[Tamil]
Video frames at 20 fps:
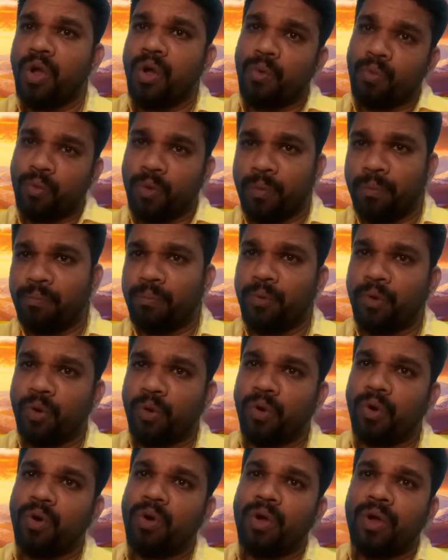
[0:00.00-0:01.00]
உப்போ
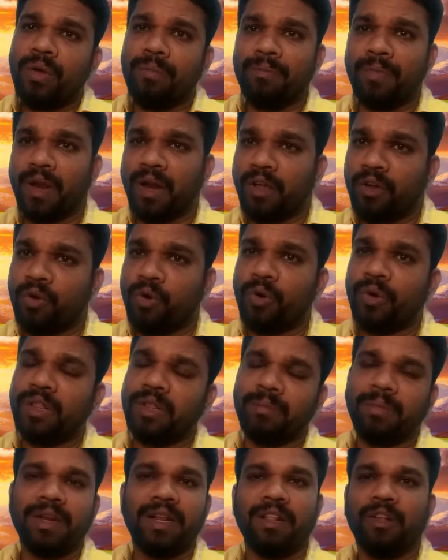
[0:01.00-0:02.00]
மிளகோ இந்த
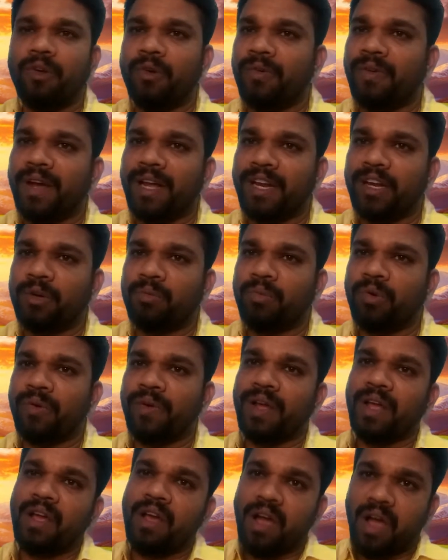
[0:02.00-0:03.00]
மாதிரி ஏதோ ஒன்று வாங்கிட்டு
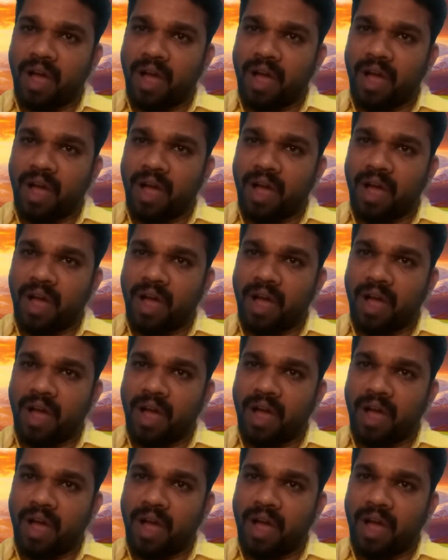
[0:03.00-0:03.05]
போவேன்